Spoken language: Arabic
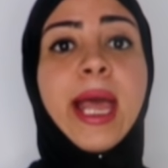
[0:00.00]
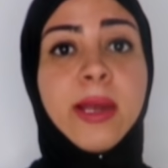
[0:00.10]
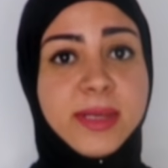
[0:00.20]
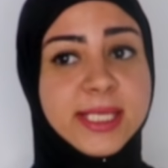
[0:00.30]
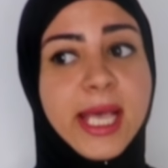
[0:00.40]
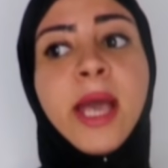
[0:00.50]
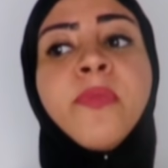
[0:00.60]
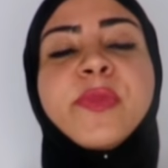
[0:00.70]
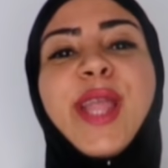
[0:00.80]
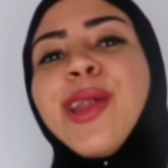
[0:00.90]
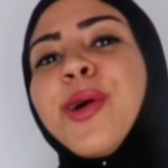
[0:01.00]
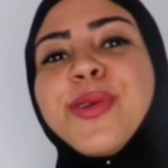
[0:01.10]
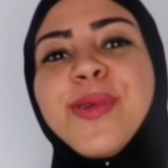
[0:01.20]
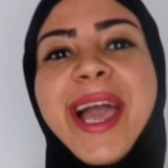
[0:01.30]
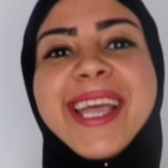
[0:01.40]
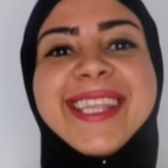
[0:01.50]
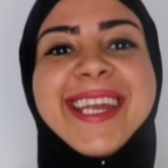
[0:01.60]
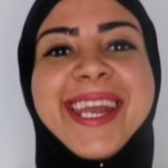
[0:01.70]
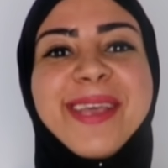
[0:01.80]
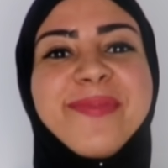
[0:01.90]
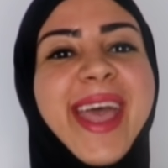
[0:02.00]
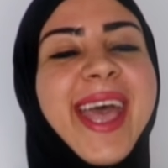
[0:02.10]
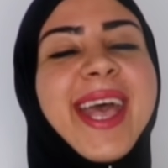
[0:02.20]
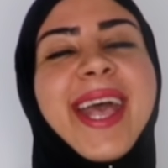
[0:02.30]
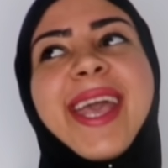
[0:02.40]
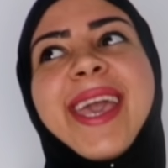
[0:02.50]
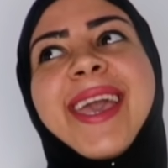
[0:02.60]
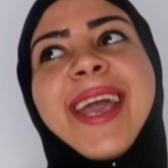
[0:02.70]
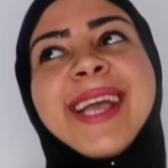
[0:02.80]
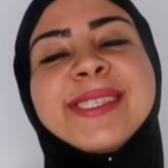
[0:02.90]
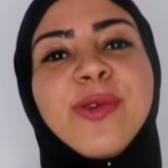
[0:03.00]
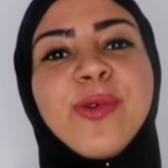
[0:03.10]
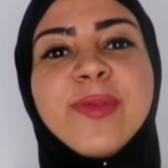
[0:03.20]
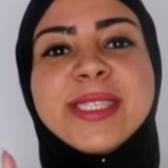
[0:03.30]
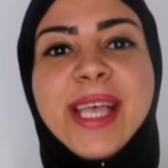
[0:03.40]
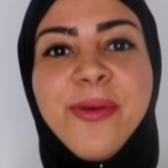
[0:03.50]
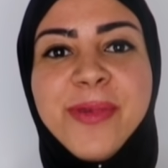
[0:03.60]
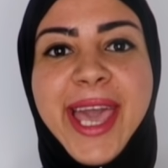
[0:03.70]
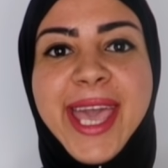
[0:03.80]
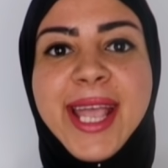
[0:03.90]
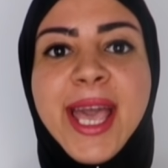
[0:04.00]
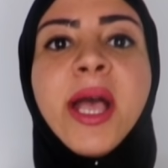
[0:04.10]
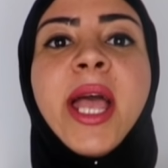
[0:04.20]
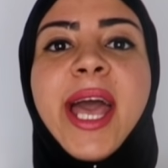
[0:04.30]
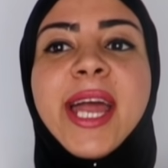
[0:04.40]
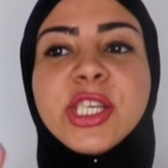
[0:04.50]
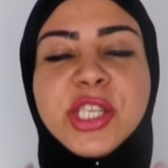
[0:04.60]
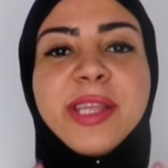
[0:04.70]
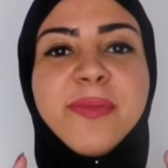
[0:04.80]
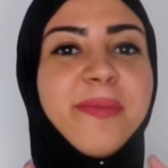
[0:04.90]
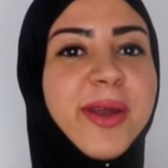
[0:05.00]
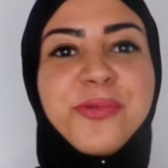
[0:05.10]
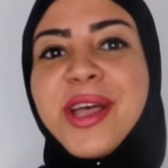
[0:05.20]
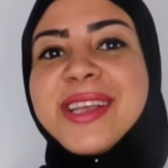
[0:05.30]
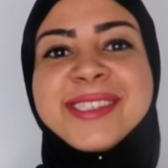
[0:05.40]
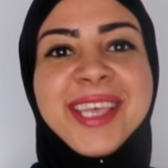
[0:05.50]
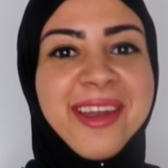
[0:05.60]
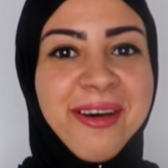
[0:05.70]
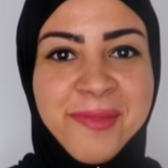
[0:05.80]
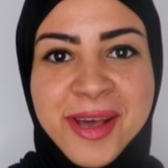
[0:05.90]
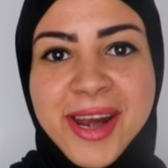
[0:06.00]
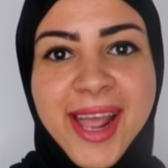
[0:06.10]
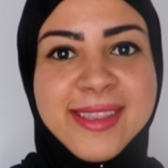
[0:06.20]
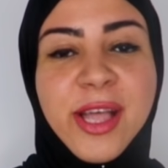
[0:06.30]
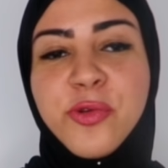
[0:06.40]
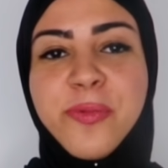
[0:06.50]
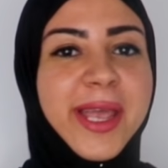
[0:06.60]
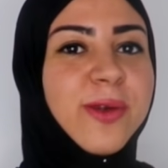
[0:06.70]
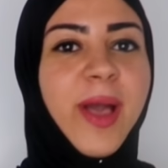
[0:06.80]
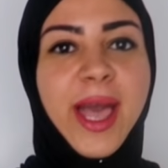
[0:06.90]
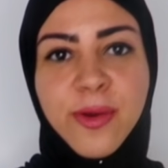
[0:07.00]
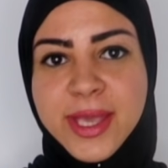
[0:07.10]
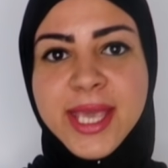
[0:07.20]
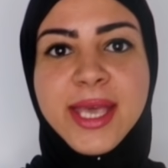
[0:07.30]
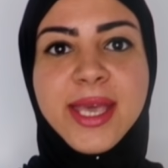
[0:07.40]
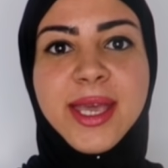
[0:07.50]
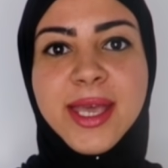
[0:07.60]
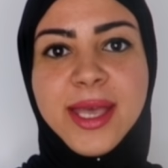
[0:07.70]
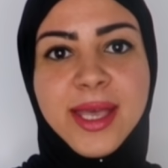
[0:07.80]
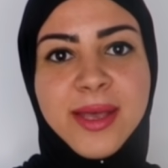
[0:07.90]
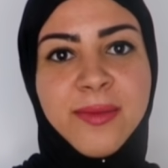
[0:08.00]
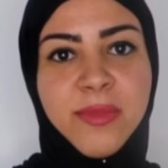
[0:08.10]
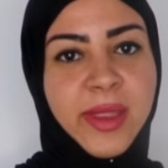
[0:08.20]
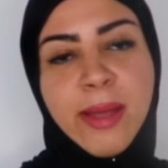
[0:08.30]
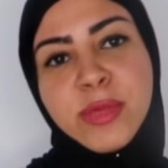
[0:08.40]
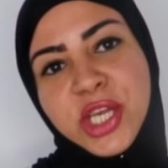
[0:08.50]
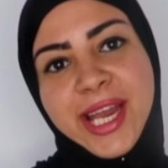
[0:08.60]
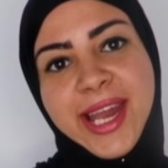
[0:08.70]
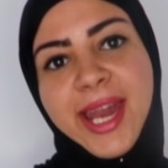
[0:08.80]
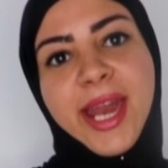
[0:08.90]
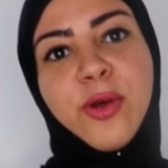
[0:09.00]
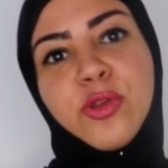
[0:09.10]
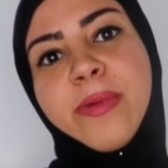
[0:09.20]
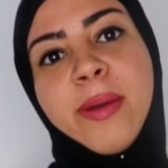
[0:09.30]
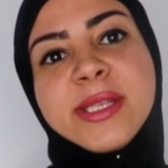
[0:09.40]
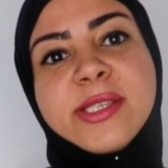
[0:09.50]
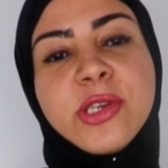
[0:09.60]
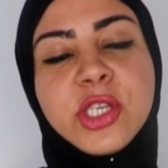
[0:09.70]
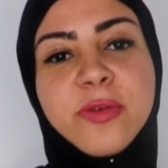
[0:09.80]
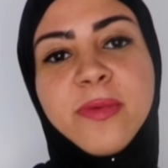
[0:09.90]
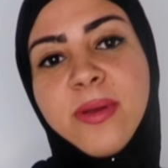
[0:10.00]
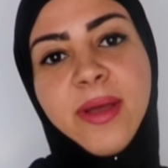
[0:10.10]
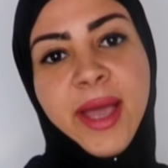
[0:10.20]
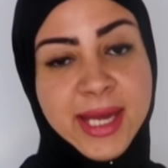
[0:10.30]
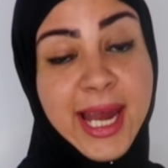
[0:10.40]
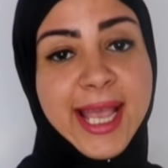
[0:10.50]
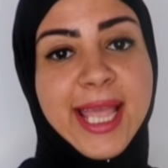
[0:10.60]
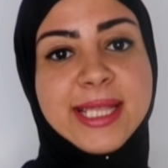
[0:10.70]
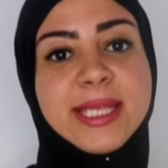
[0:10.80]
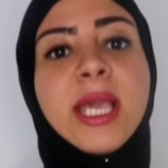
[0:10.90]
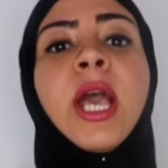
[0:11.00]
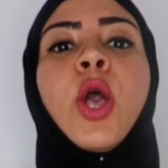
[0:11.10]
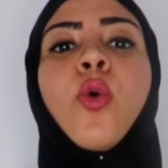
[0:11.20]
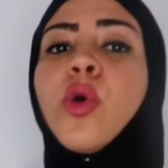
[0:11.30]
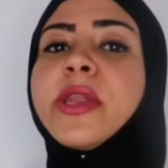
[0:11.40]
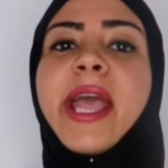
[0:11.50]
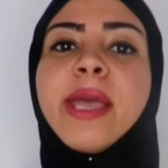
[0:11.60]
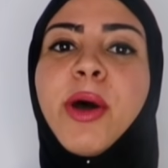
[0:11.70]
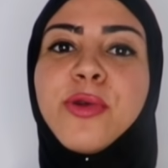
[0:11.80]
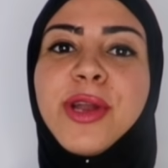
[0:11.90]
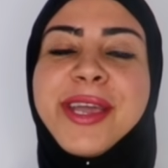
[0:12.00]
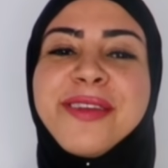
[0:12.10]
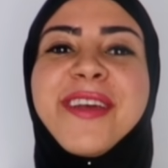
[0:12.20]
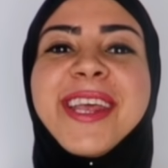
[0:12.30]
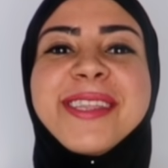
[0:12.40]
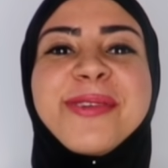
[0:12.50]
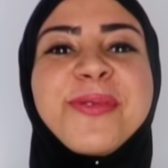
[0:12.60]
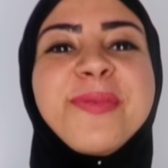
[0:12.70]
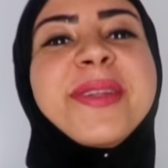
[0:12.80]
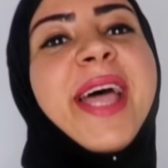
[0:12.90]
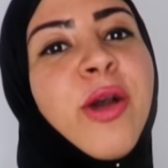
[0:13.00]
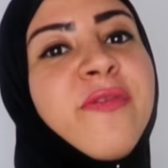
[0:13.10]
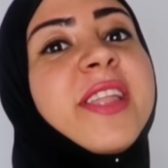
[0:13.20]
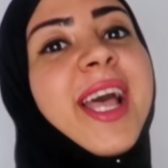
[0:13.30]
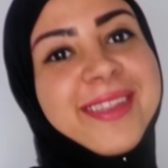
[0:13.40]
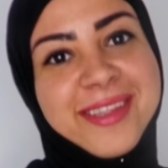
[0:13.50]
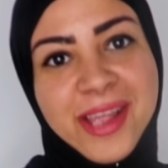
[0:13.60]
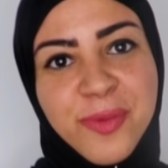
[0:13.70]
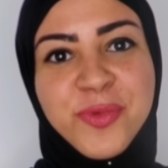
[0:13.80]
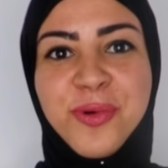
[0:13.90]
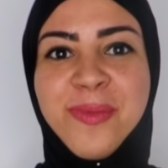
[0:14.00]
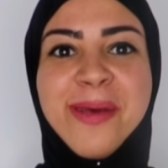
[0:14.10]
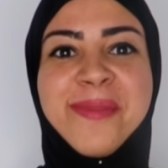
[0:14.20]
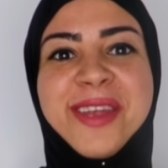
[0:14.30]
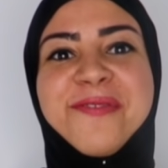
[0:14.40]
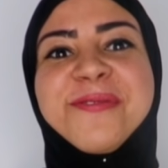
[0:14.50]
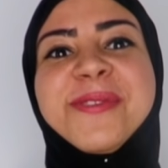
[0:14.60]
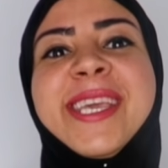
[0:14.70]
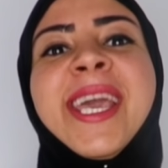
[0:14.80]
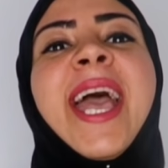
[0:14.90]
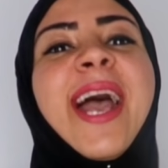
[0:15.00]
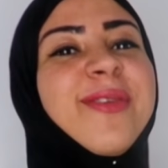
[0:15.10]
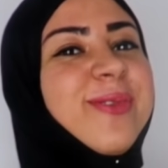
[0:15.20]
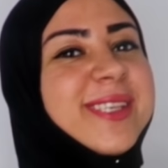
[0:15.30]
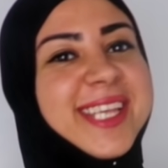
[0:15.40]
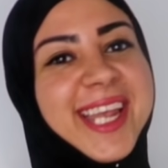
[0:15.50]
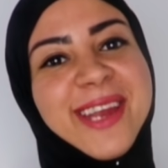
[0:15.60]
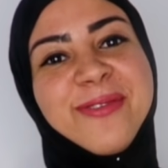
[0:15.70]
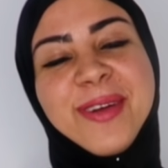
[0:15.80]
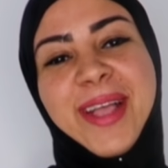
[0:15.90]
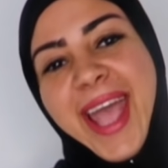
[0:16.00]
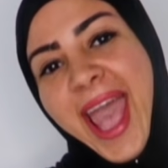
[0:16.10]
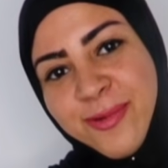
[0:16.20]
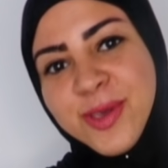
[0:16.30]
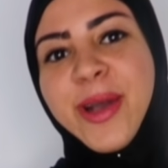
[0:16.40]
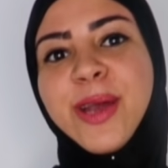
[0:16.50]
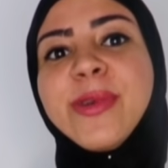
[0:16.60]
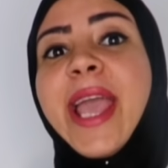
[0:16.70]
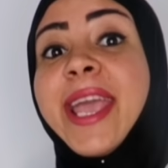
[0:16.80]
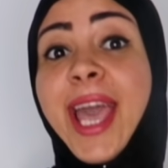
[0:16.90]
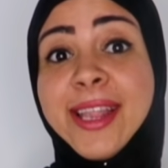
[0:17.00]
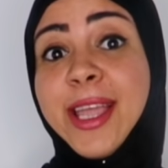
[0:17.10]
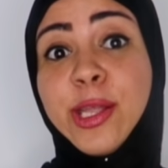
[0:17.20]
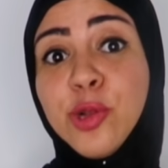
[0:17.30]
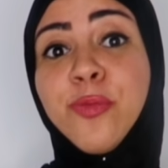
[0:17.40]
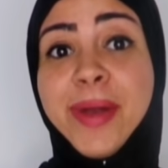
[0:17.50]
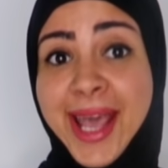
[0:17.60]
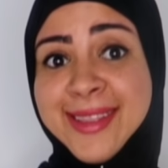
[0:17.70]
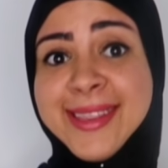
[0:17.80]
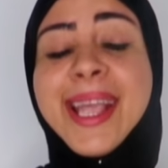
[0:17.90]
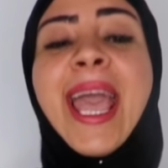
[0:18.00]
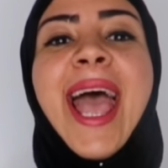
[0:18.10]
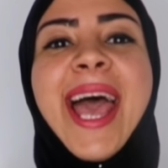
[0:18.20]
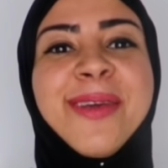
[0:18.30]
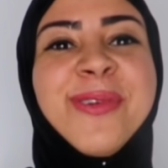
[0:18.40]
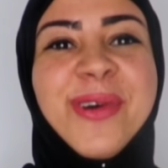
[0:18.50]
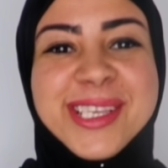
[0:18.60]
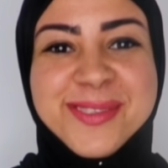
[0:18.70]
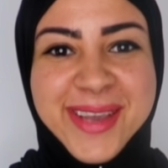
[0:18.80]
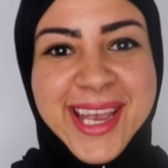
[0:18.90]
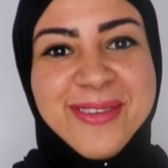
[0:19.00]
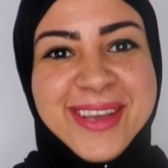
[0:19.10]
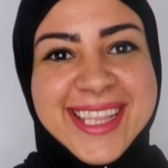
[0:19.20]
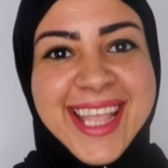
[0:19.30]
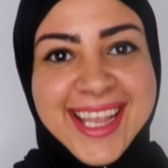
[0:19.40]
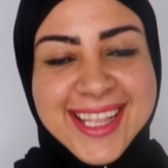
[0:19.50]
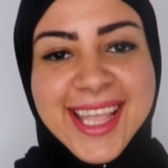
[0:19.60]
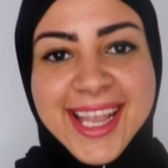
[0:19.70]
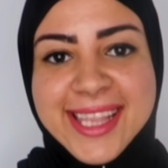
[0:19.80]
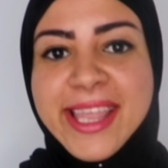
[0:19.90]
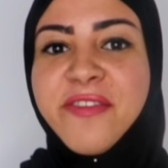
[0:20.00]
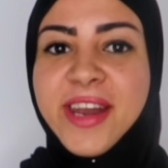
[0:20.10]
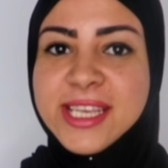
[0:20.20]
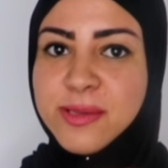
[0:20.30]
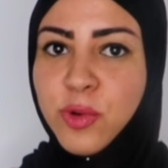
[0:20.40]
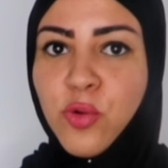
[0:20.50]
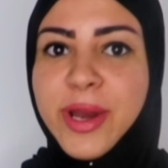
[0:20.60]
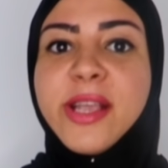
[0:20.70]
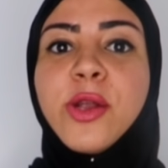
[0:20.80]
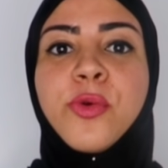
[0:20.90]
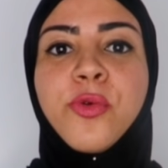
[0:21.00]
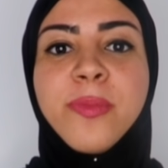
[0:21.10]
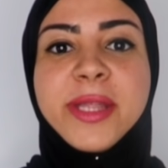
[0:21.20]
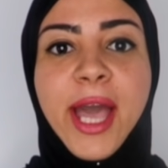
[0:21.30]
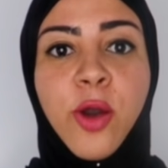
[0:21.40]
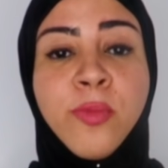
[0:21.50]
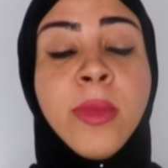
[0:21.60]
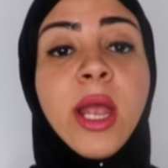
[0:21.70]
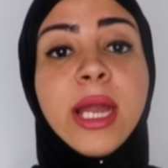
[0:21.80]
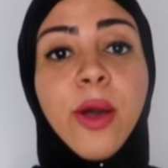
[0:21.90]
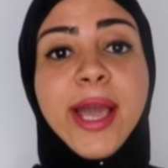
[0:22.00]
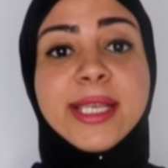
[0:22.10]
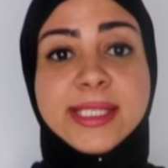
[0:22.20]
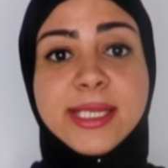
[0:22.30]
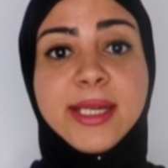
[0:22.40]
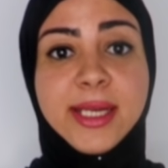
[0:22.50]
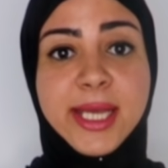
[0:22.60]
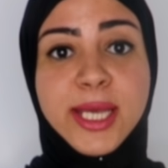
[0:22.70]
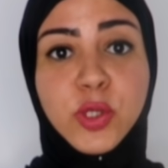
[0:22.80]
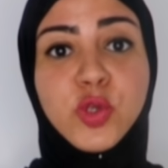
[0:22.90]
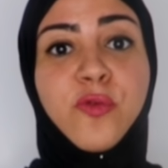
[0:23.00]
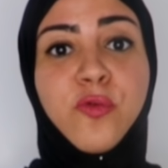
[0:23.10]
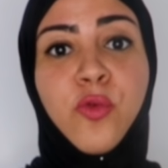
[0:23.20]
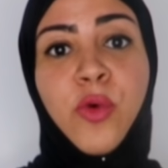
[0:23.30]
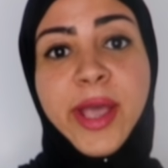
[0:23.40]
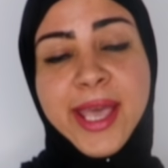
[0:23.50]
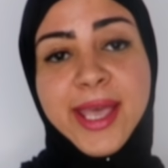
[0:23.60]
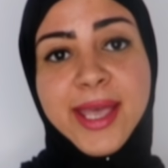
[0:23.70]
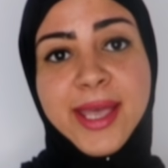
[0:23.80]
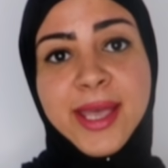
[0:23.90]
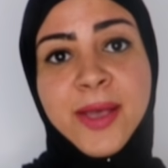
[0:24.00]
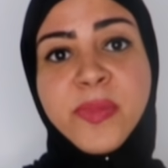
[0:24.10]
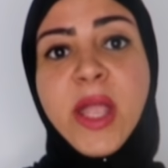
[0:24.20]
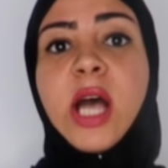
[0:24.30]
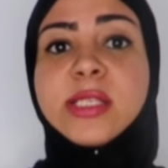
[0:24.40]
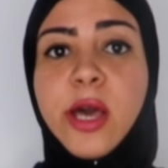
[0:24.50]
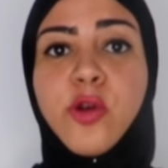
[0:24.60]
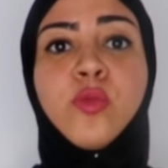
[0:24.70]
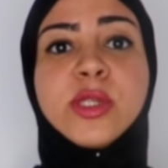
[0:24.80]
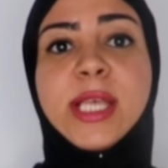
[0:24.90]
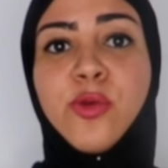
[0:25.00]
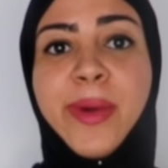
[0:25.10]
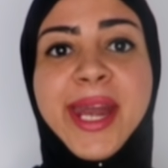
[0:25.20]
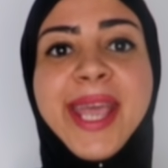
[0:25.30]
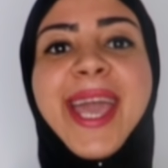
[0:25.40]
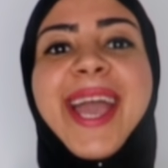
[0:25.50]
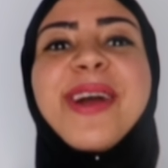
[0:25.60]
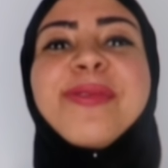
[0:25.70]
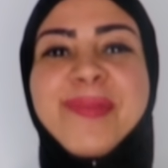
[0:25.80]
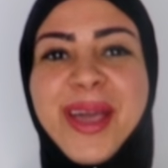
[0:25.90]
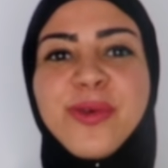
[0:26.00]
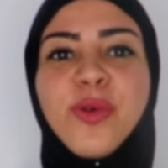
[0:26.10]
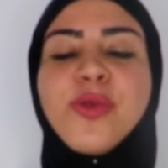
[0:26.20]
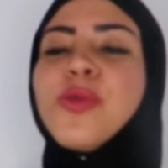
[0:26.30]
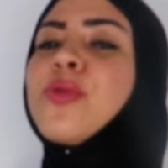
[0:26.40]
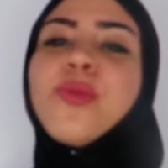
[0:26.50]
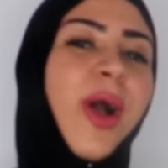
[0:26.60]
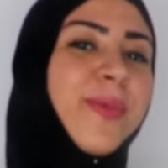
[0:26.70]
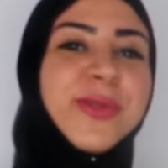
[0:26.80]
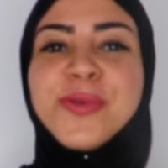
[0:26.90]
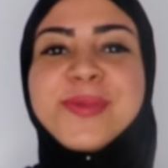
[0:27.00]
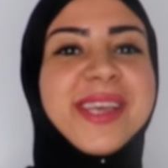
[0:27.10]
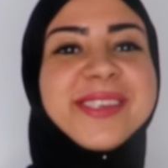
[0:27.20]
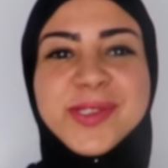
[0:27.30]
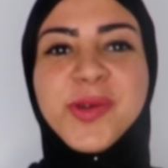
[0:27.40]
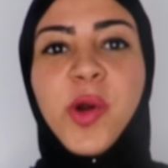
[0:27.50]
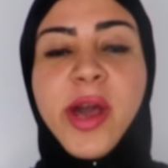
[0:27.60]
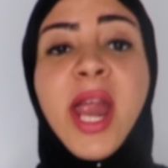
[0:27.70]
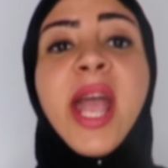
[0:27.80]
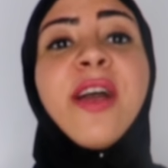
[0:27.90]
البسها تعالى اوريكم الحاجات اللي انا جبتها آه عايزه اقول لكم بس اول حاجه انا اشتريت من بنوته زي القمر عندها جروب حلو قوي آه ده مش اعلان انا كنت بعمل سيرش عن الحاجات دي وقلت هجيبها اونلاين فلقيت الجروب بتاعهم فدخلت طلبت وهم لما عرفوني عملوا لي سيل حلو قوي وقالوا لي اي حد هيطلب من عندك هنعمل له خصم حلو جدا جدا جدا فانا هسيب لكم لينك الجروب بتاعهم لو عايزين آه، تشوفوا آه اسعارهم وتسالوهم عن اي حاجه هم هيقولوا لكم ومعاملتهم زي السكر